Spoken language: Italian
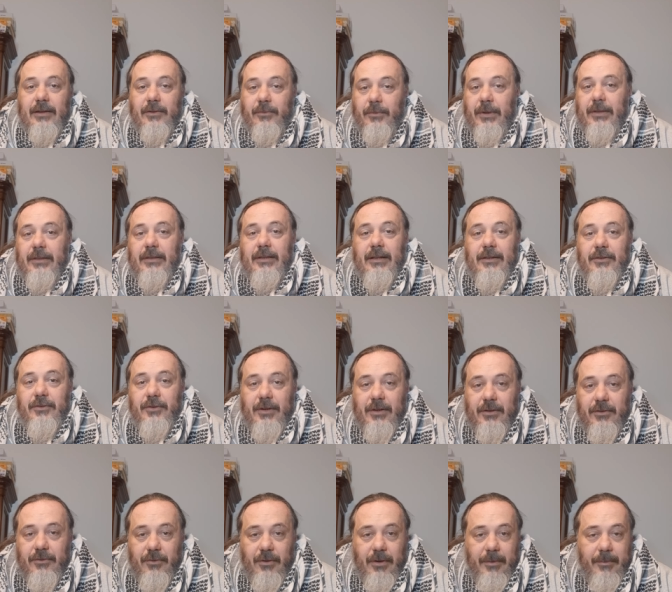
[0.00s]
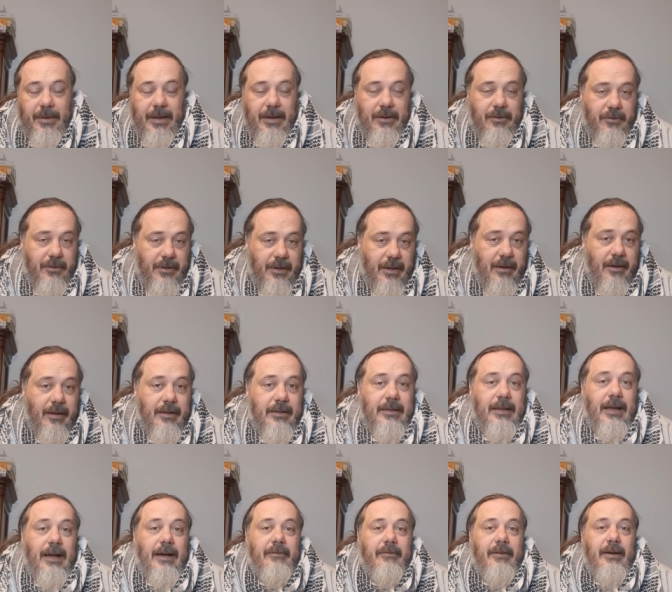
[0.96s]
quindi il giocatore bianco-nero
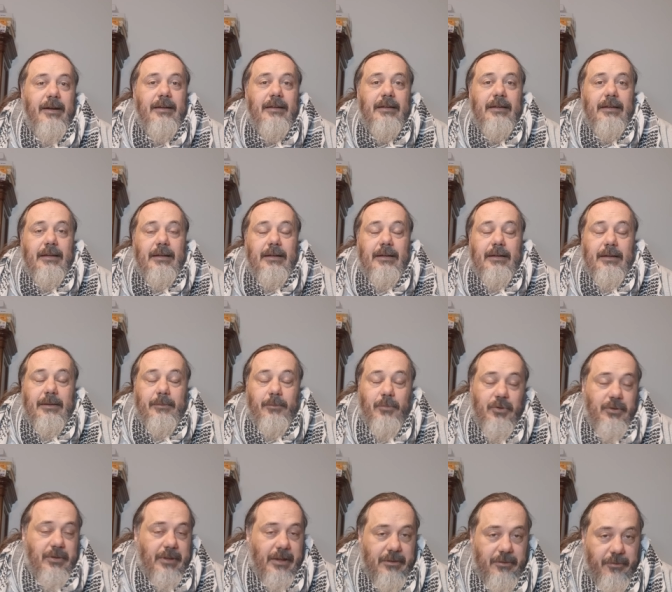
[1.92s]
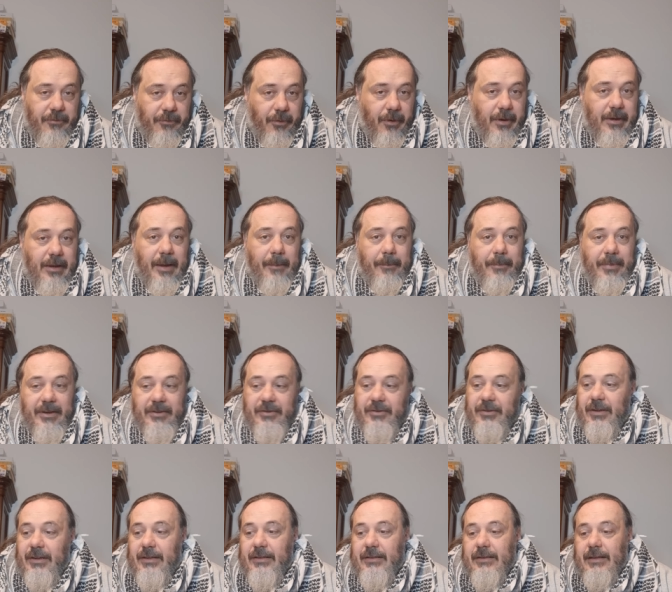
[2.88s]
andava buttato fuori a
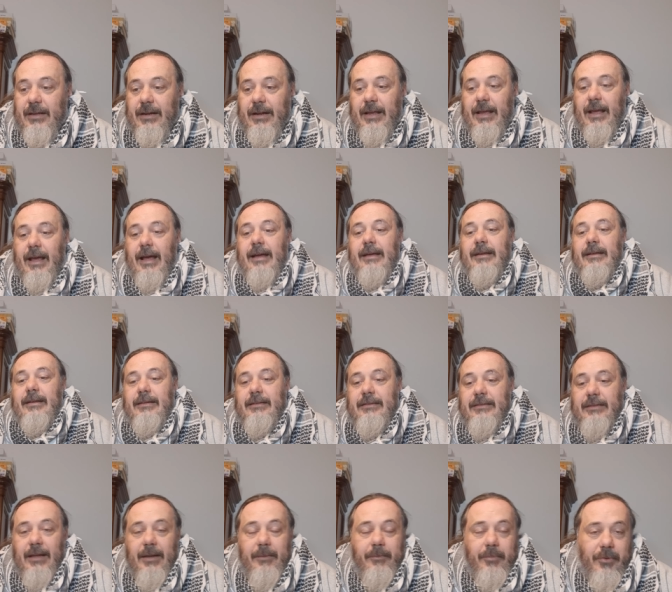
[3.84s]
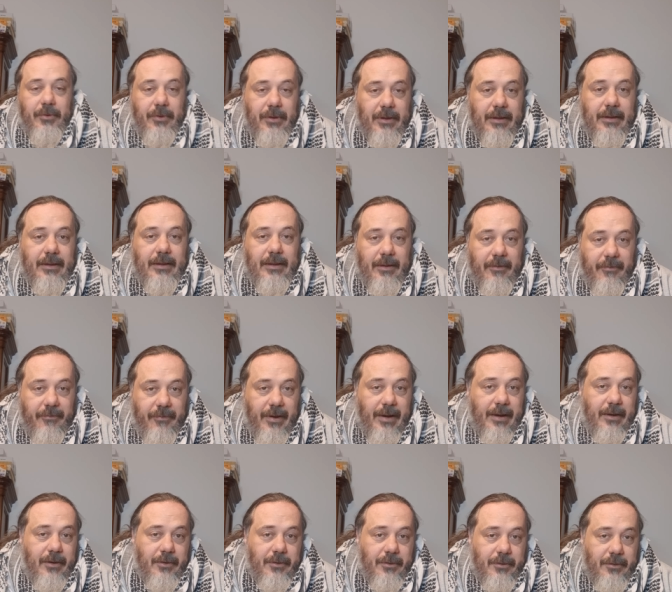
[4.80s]
prescindere anche se poi il
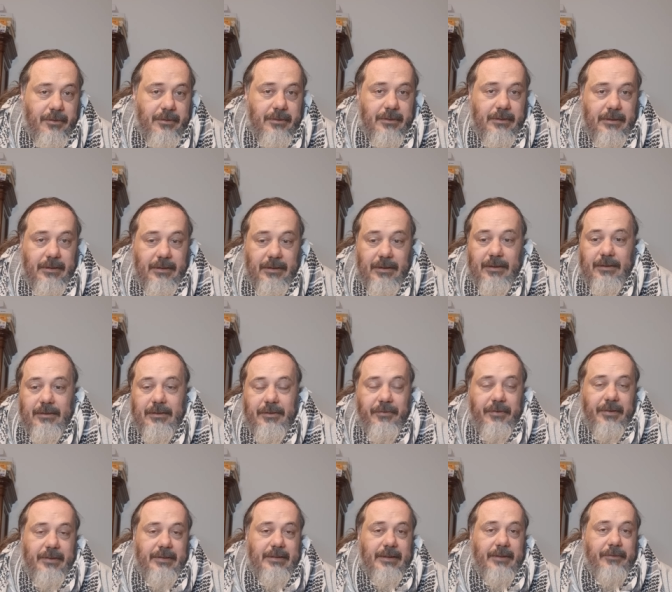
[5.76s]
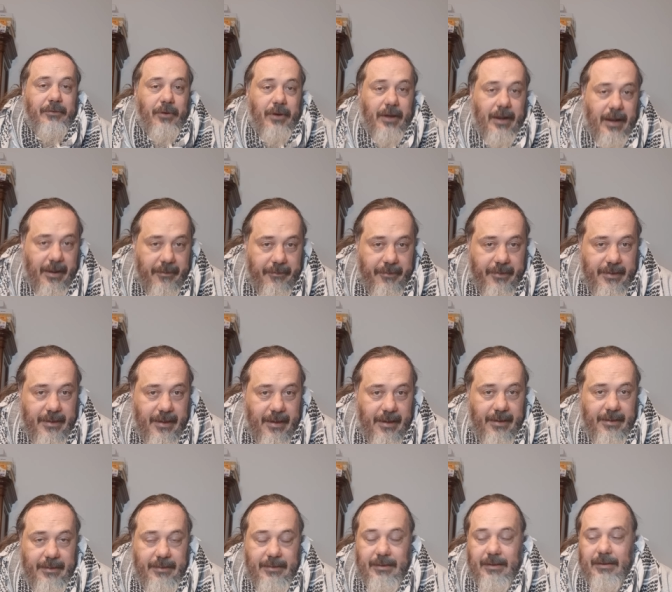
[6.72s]
fallo eh, difensivo era
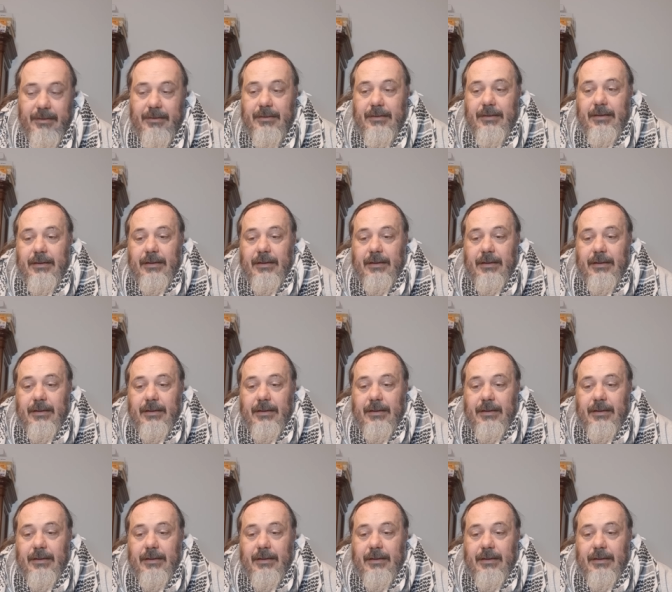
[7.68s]
evidente.